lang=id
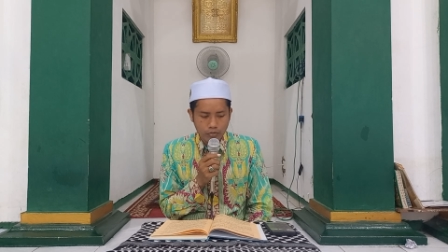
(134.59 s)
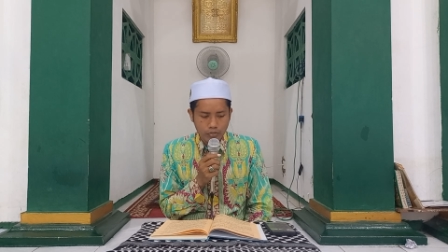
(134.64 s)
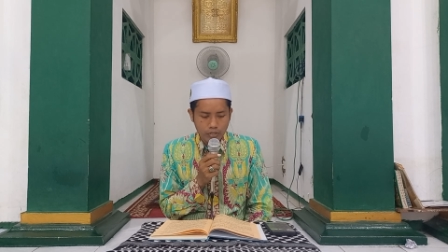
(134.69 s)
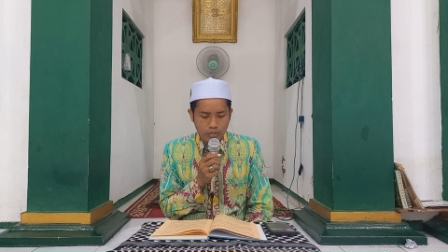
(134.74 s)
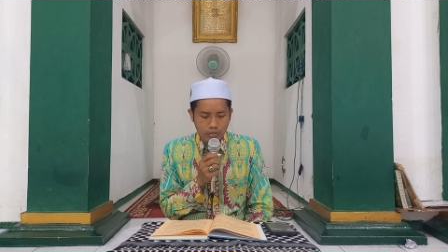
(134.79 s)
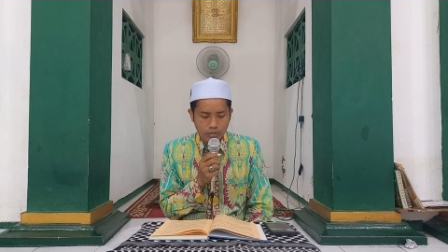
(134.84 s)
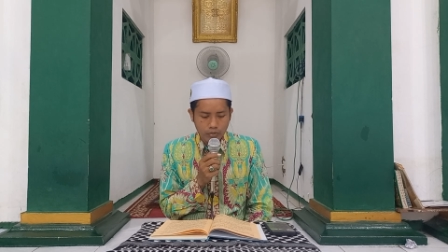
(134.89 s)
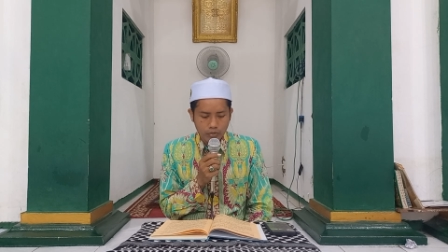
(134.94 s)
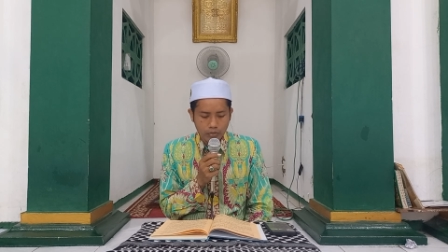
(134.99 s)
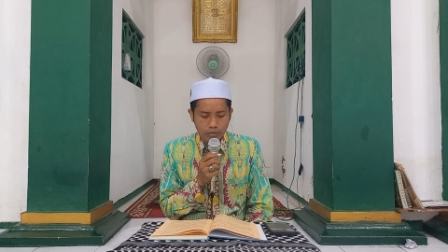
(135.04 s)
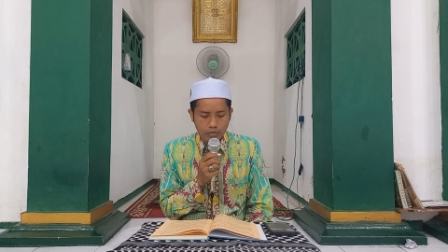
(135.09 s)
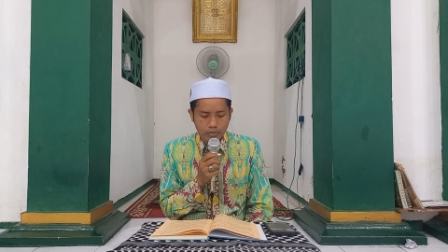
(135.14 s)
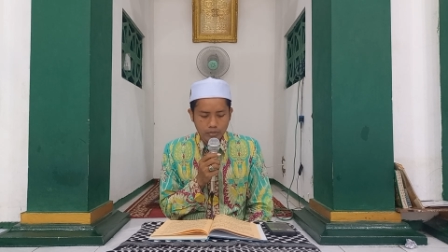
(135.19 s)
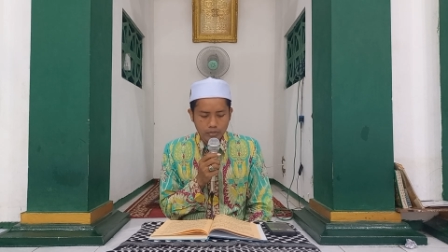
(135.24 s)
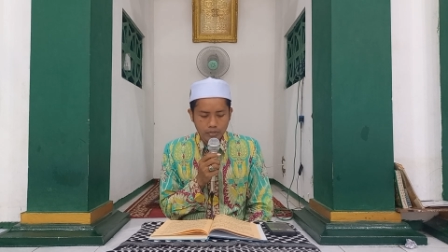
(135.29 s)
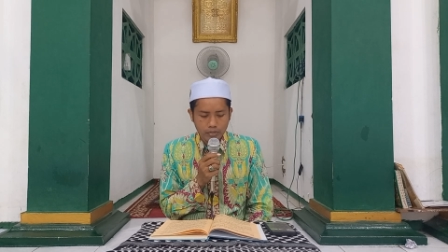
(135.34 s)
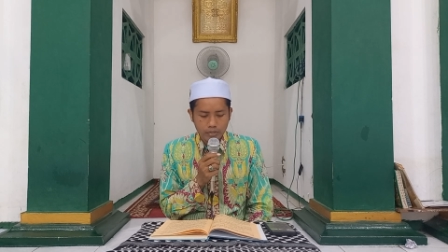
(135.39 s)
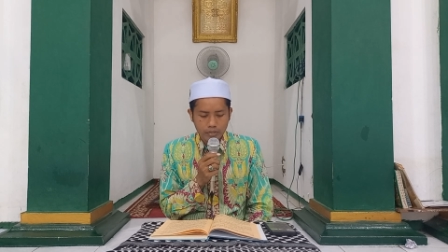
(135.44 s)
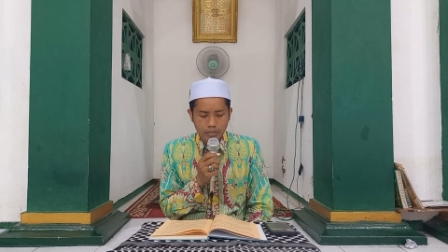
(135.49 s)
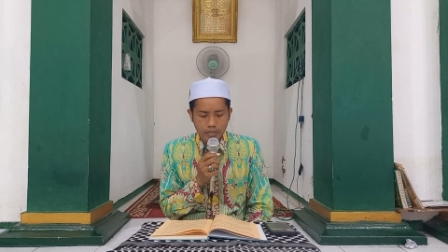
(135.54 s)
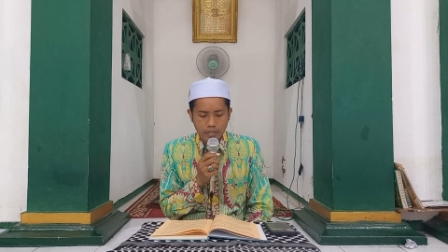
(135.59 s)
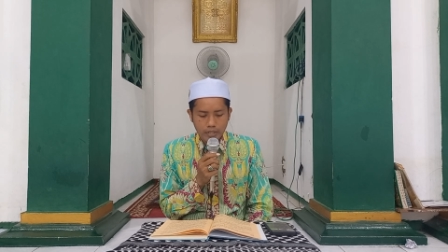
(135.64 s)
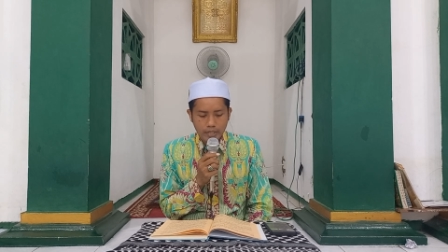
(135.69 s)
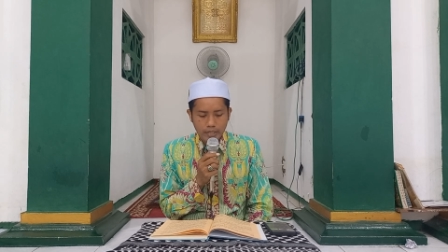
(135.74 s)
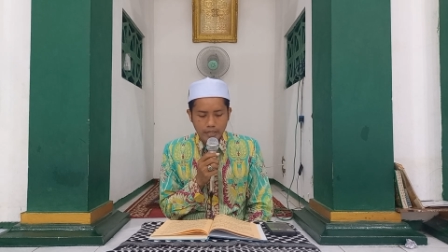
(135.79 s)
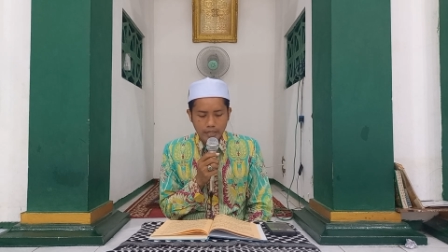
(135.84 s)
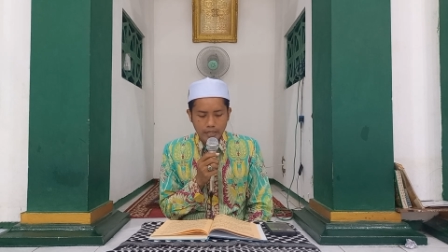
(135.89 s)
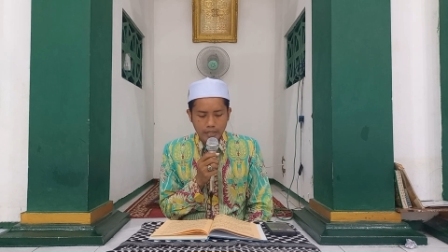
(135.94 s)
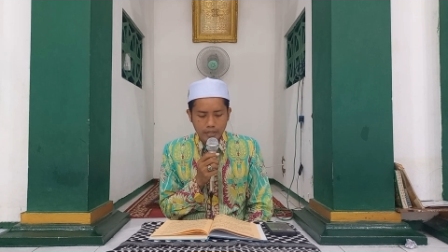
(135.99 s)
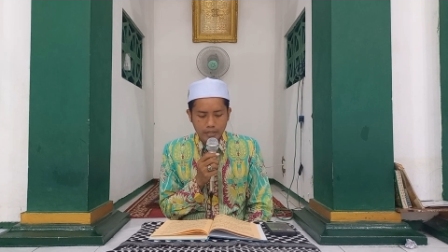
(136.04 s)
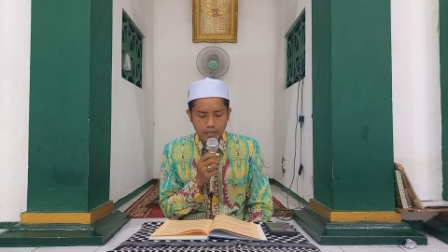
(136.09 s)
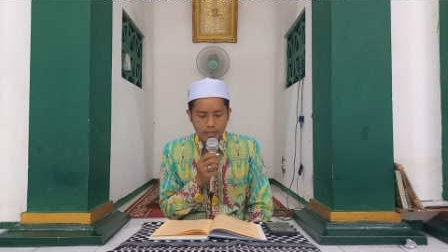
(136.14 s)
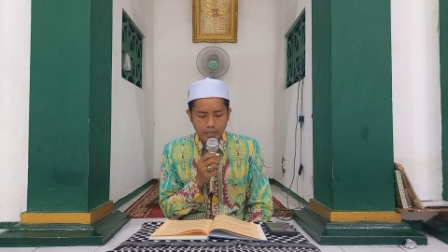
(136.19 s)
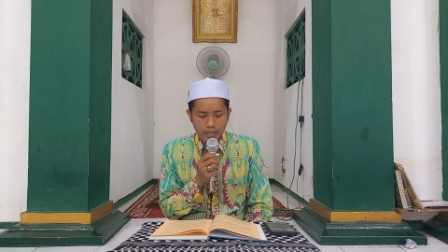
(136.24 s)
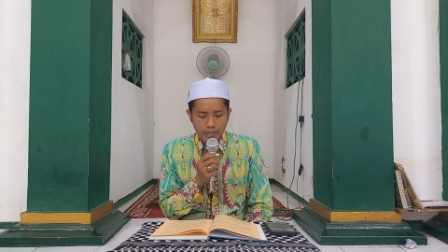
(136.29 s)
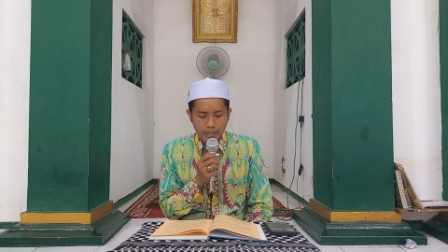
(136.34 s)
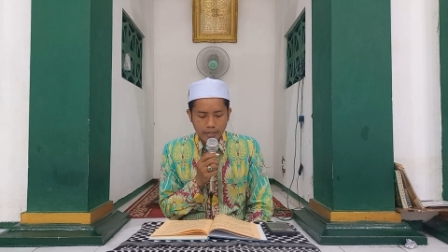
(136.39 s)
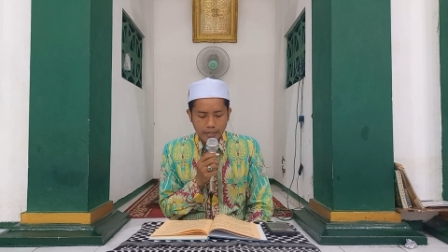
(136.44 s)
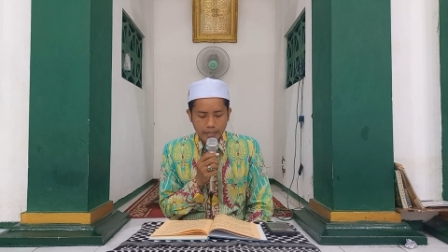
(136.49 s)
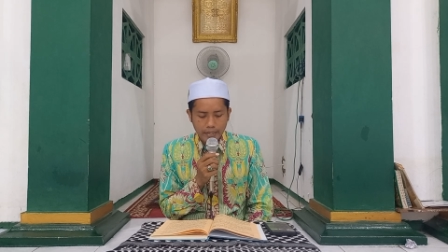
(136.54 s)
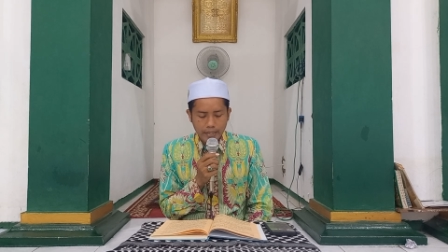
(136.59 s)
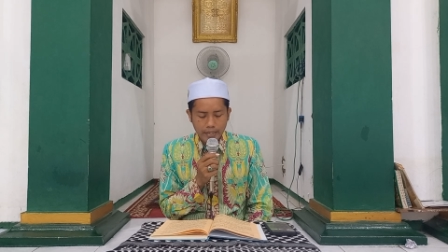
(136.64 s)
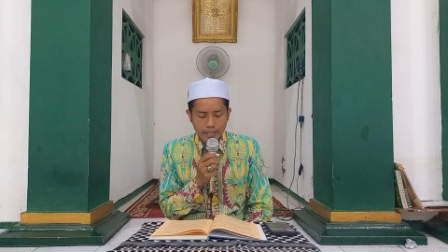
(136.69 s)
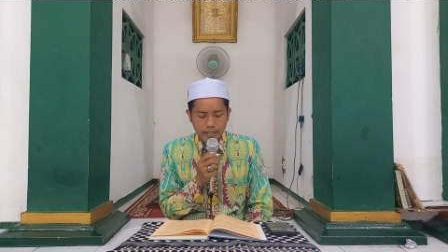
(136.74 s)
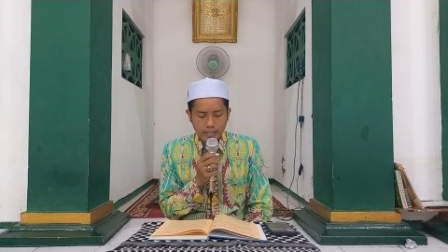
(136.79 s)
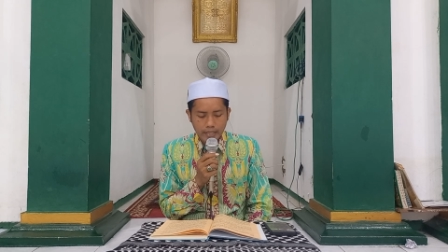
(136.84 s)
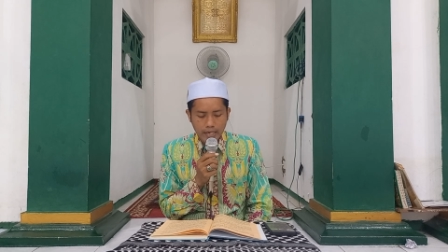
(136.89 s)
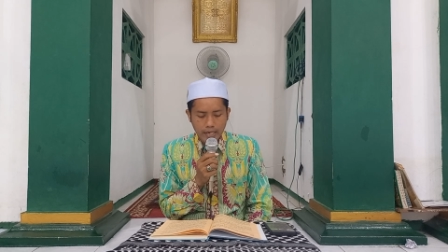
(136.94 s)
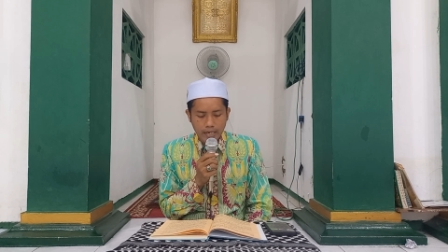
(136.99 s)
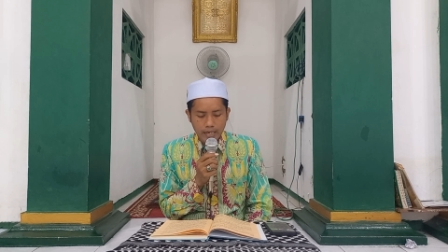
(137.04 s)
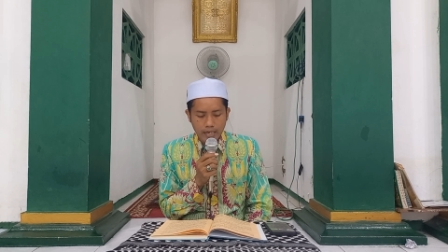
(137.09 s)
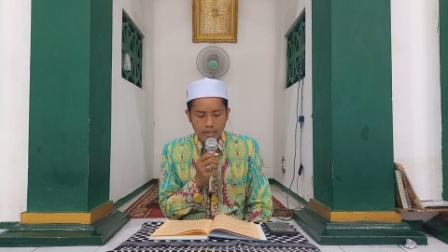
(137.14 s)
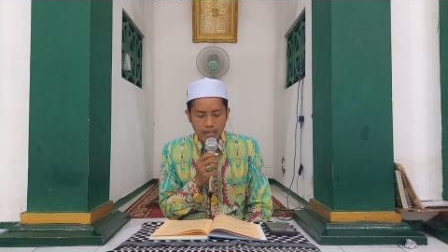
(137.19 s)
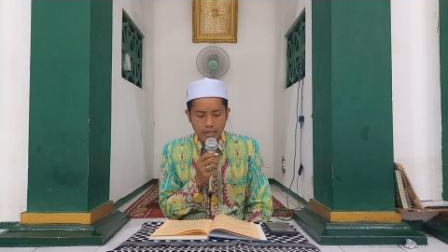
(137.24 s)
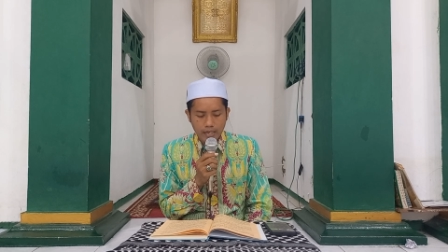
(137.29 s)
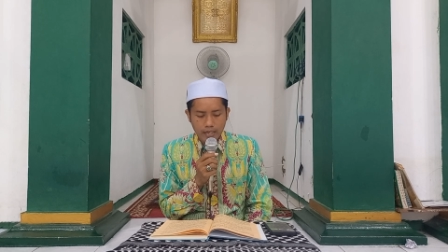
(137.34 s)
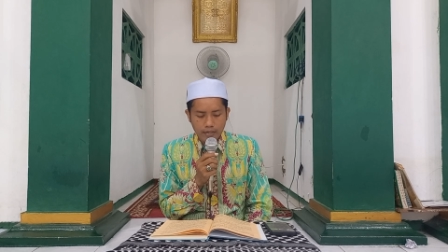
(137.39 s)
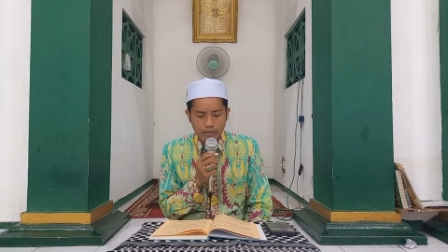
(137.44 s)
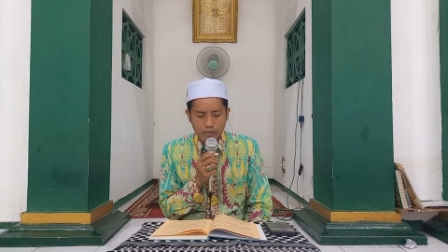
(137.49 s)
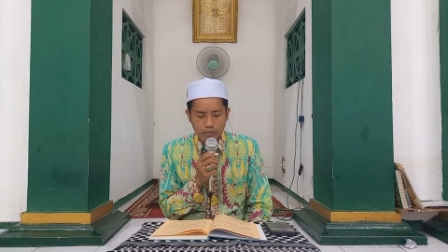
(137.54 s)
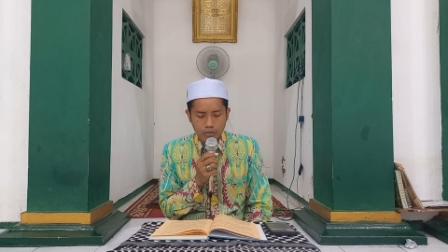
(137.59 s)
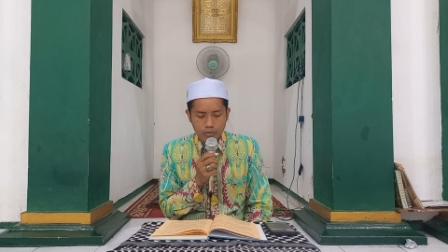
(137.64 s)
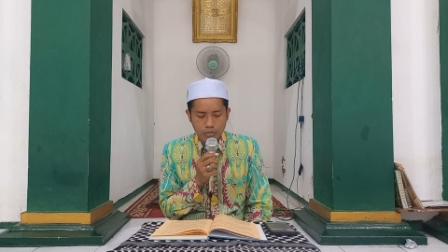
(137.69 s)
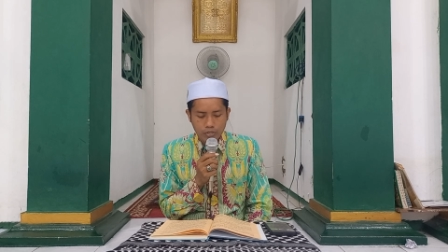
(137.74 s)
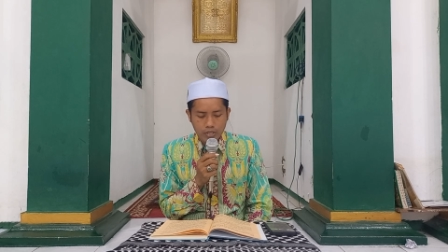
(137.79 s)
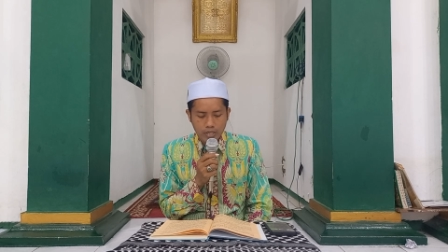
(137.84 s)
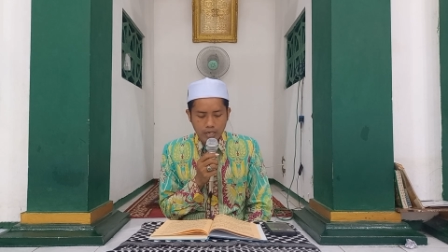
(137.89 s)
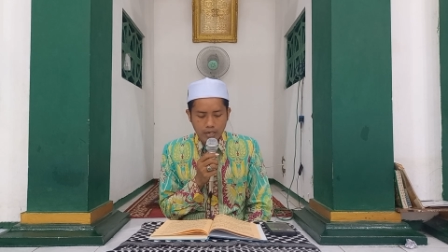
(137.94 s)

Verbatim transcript: situng ya ta'allaku si